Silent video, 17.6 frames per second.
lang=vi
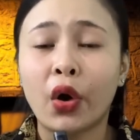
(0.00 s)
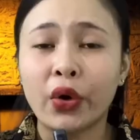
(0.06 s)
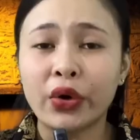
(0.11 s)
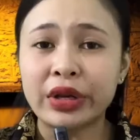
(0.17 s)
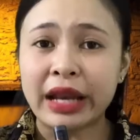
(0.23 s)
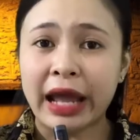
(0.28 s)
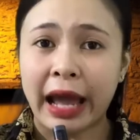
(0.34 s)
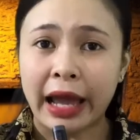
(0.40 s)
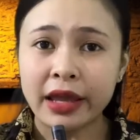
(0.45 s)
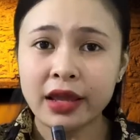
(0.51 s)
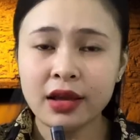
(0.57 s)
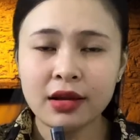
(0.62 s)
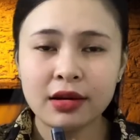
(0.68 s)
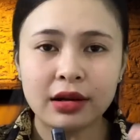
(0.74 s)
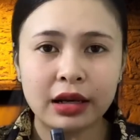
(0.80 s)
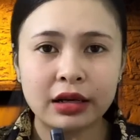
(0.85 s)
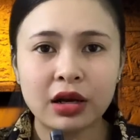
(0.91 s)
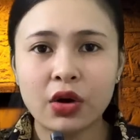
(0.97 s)
Hồi nãy
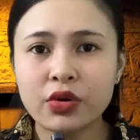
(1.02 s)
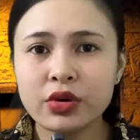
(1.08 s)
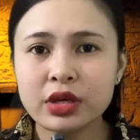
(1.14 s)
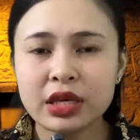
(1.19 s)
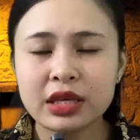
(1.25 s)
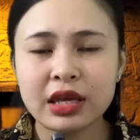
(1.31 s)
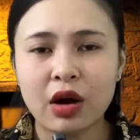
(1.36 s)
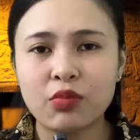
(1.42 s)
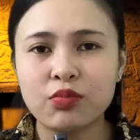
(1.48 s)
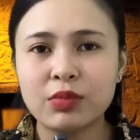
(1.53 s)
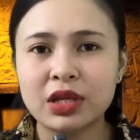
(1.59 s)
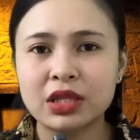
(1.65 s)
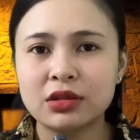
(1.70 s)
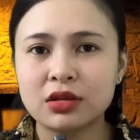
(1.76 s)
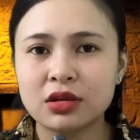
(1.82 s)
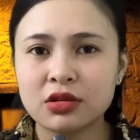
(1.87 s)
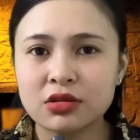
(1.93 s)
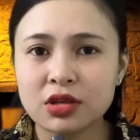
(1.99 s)
là nói cái giọng
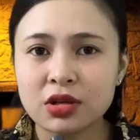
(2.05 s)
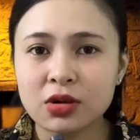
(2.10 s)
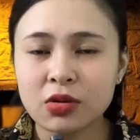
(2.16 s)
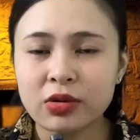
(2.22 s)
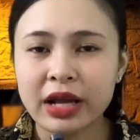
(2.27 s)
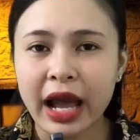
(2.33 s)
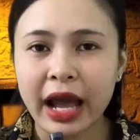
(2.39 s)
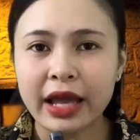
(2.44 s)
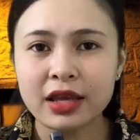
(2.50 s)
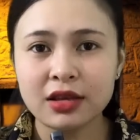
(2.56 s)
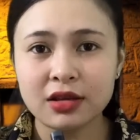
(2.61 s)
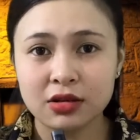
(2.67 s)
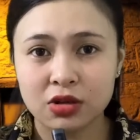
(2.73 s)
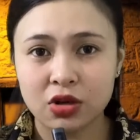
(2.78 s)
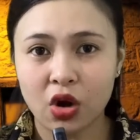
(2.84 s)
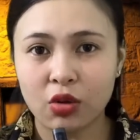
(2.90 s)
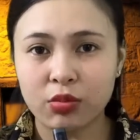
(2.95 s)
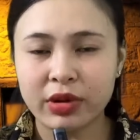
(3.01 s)
bình thường như con gái,
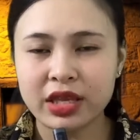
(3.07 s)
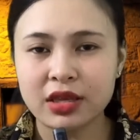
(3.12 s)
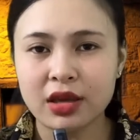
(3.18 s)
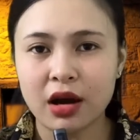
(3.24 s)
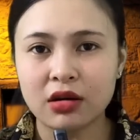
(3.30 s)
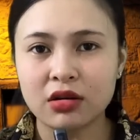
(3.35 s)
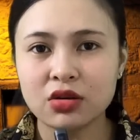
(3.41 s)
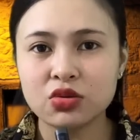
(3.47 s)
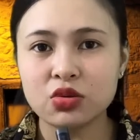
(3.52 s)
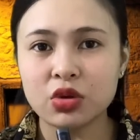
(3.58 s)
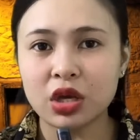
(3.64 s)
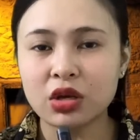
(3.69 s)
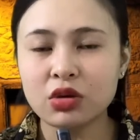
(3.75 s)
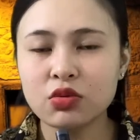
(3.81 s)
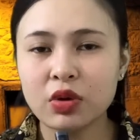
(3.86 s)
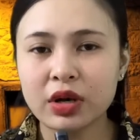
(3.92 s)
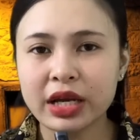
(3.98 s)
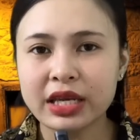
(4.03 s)
còn bây giờ nó
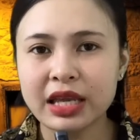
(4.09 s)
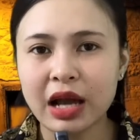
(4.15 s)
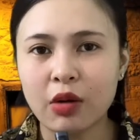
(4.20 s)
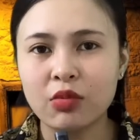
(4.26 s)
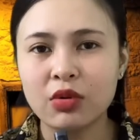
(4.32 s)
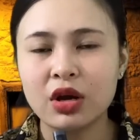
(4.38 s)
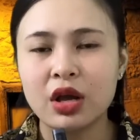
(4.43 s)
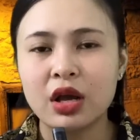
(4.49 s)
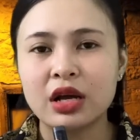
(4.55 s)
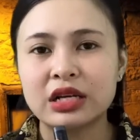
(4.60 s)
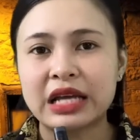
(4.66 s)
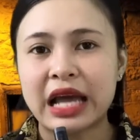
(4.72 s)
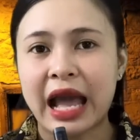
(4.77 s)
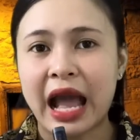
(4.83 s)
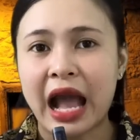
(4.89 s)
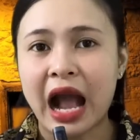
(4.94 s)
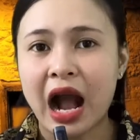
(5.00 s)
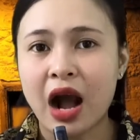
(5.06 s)
chuyển qua cái giọng
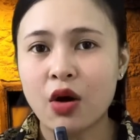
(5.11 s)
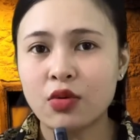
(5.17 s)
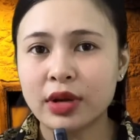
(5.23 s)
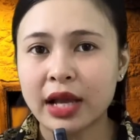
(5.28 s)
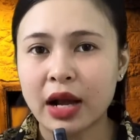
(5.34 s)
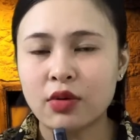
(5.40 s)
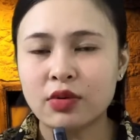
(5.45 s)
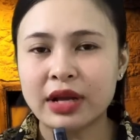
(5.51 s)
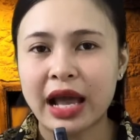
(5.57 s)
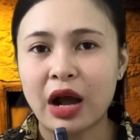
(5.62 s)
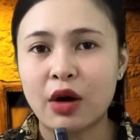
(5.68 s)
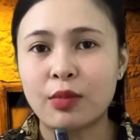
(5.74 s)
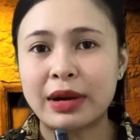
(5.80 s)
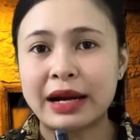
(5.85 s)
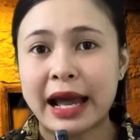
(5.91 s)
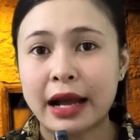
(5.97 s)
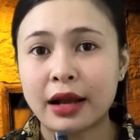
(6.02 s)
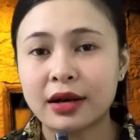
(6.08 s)
khào khào
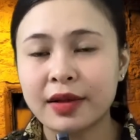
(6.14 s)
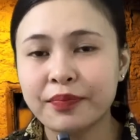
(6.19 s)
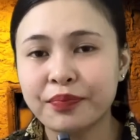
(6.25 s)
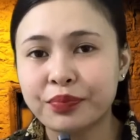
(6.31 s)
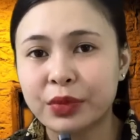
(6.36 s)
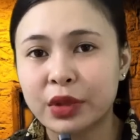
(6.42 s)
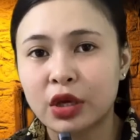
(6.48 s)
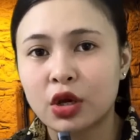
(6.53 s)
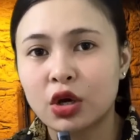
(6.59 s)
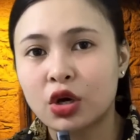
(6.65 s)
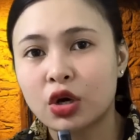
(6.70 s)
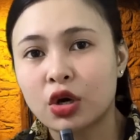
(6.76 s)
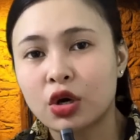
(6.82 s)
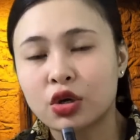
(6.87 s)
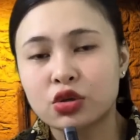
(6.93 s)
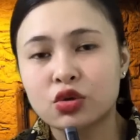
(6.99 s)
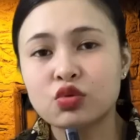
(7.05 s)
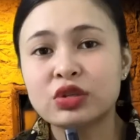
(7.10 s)
khào mà đặc lắm.
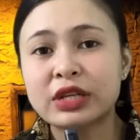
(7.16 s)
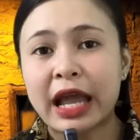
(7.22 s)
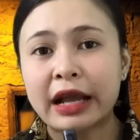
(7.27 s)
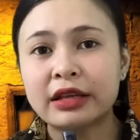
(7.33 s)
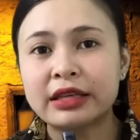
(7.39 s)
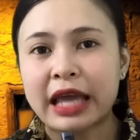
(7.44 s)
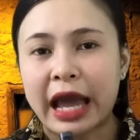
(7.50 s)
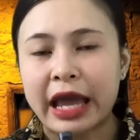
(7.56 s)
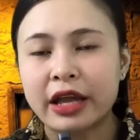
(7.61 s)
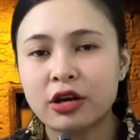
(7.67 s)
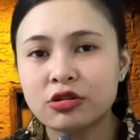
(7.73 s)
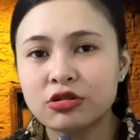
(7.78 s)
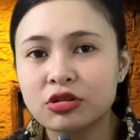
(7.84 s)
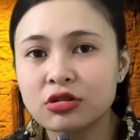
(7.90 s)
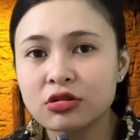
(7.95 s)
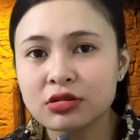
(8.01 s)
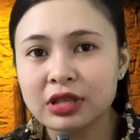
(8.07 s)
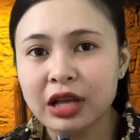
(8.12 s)
Chú Sáng chạy
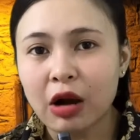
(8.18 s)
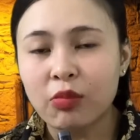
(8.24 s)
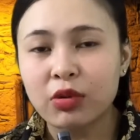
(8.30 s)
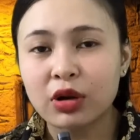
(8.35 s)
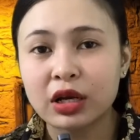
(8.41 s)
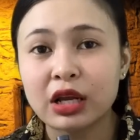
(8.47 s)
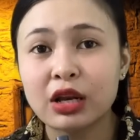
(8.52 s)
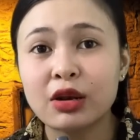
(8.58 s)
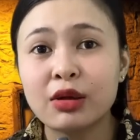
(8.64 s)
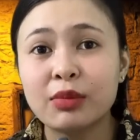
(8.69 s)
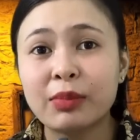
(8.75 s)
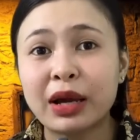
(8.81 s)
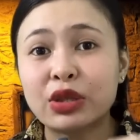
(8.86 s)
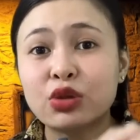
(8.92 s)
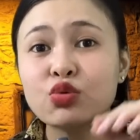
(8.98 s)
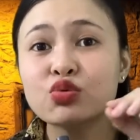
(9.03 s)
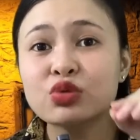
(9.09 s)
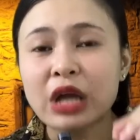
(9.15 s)
ân trước xong cái lên
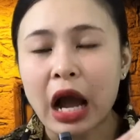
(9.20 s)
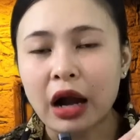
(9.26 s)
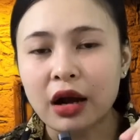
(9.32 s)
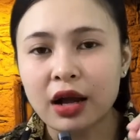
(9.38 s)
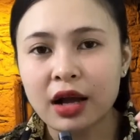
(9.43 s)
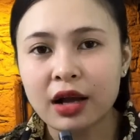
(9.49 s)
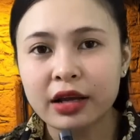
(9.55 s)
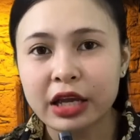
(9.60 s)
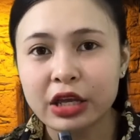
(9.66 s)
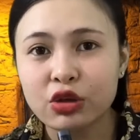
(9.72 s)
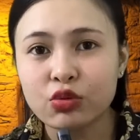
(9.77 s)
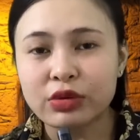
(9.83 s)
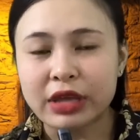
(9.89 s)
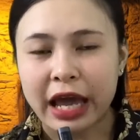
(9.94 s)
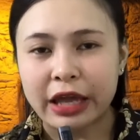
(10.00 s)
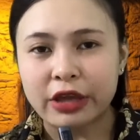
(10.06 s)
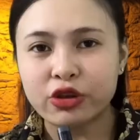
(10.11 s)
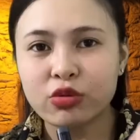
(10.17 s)
mà chú sợ á, cái chú
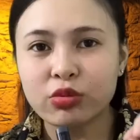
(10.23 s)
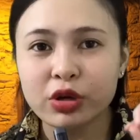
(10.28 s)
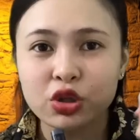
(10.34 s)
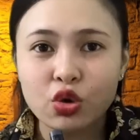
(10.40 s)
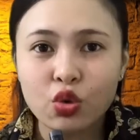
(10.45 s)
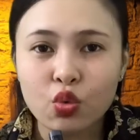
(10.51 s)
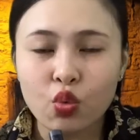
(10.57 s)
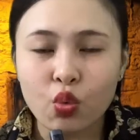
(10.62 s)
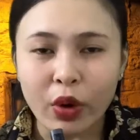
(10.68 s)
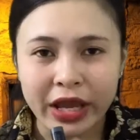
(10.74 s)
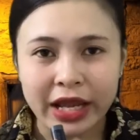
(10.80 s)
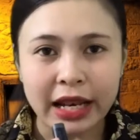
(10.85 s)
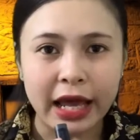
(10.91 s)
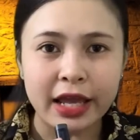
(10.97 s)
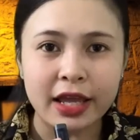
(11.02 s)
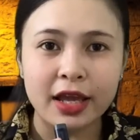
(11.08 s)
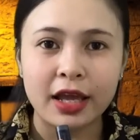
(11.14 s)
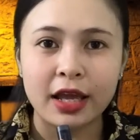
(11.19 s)
chạy chút cái chú quay
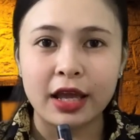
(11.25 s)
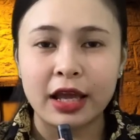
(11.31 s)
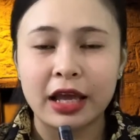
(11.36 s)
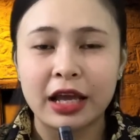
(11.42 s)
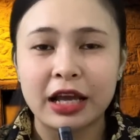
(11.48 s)
lại.